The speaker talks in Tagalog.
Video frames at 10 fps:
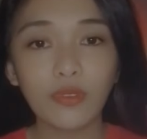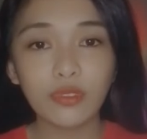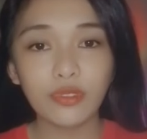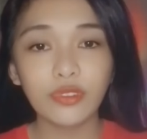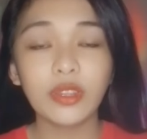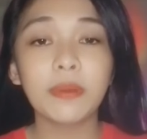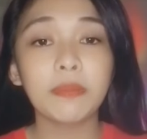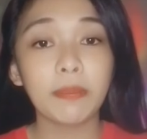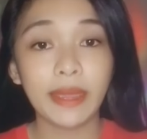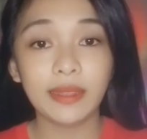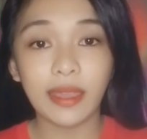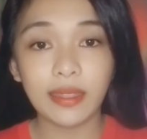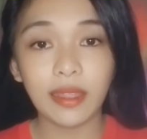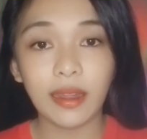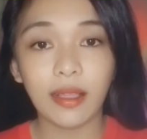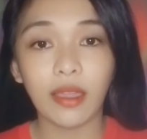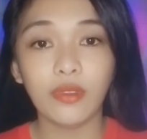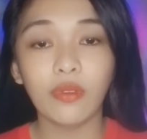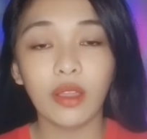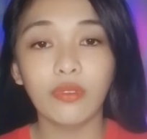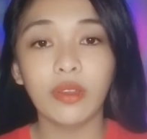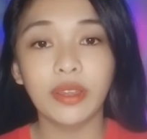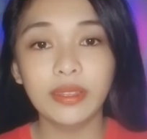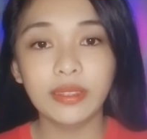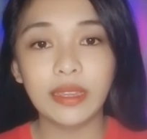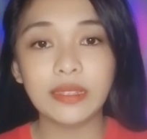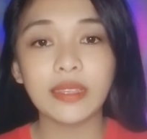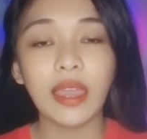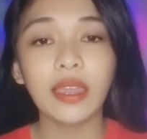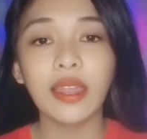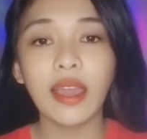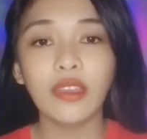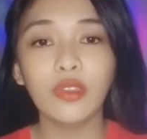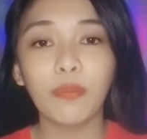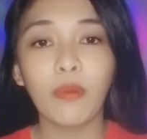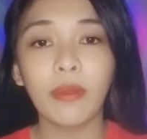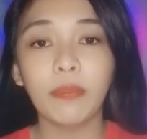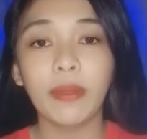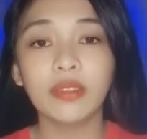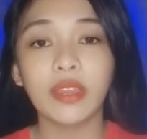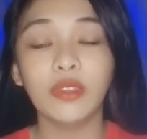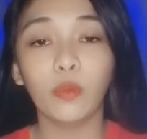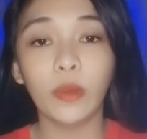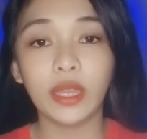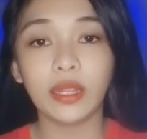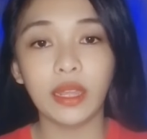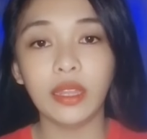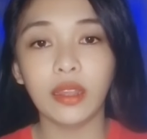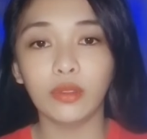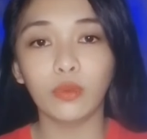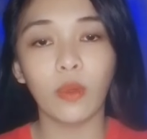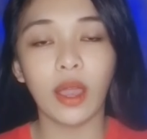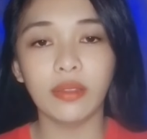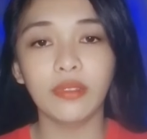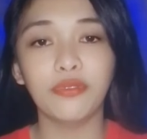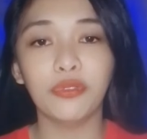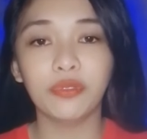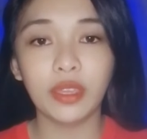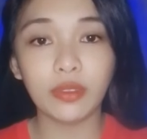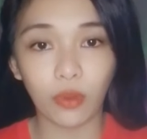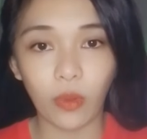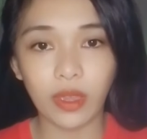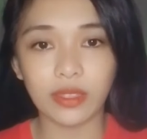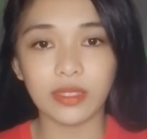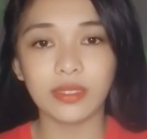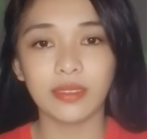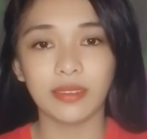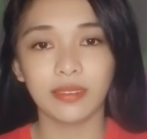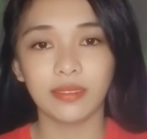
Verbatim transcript: kung gusto niyo namang ma-maintain talaga yung ganong earnings, ay kailangan niyo pong makipag-trade weekly ng 215 coins.